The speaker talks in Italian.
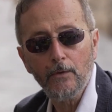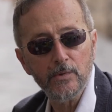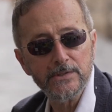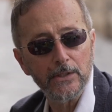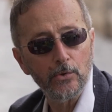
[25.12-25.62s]

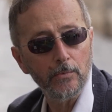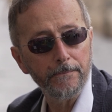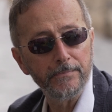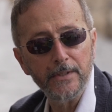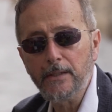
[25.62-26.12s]
questa
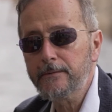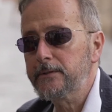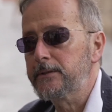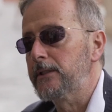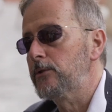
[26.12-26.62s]
coppia,
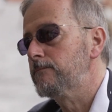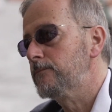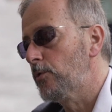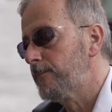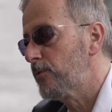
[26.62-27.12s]
che è
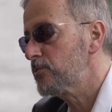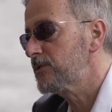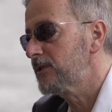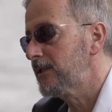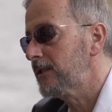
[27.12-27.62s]

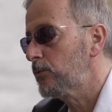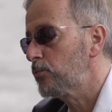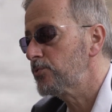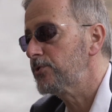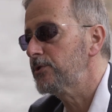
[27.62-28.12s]
composta da
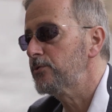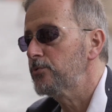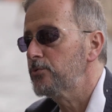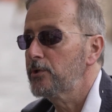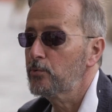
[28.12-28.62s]
uno
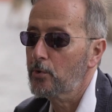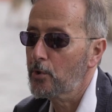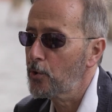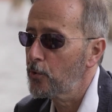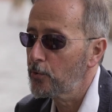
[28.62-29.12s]
scrittore e
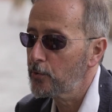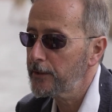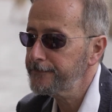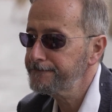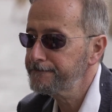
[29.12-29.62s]

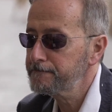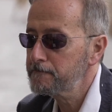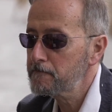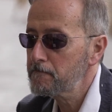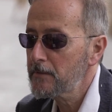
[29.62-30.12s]
un'oncologa,
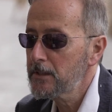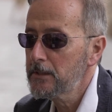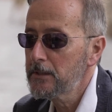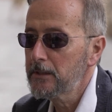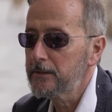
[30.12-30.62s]

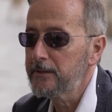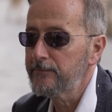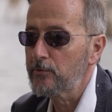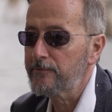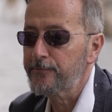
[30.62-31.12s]

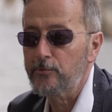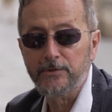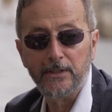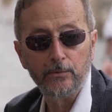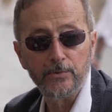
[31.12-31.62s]
devono
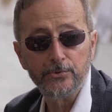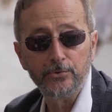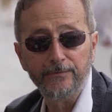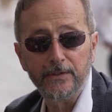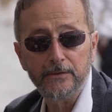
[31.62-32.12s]
affrontare
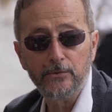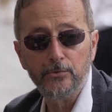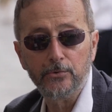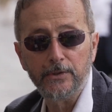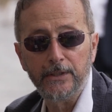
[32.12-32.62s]
questo
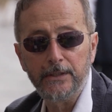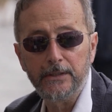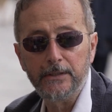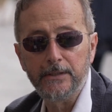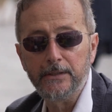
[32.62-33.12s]
evento
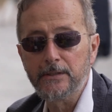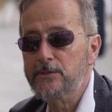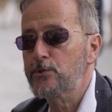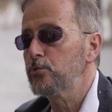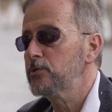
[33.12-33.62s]
e
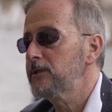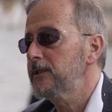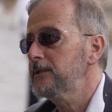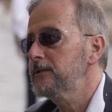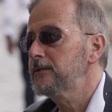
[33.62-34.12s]

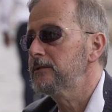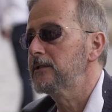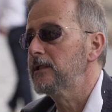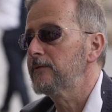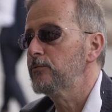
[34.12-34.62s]
scontenti
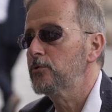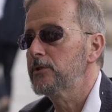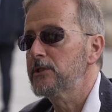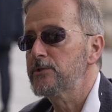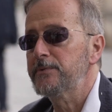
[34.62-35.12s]
del lavoro
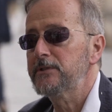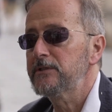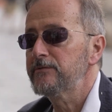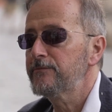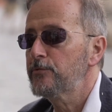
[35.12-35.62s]
dei
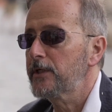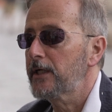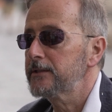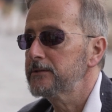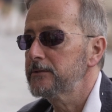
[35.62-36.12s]
rispettivi
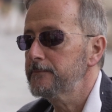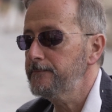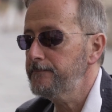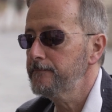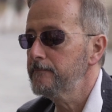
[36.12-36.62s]
avvocati
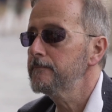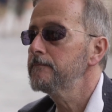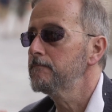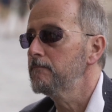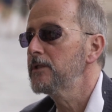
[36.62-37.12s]

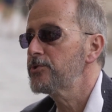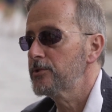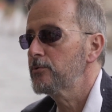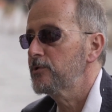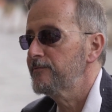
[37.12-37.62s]

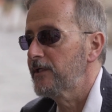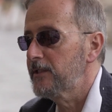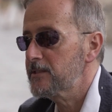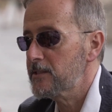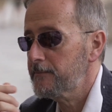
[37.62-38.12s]
decidono di fare
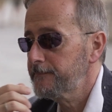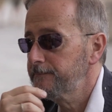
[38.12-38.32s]
da sé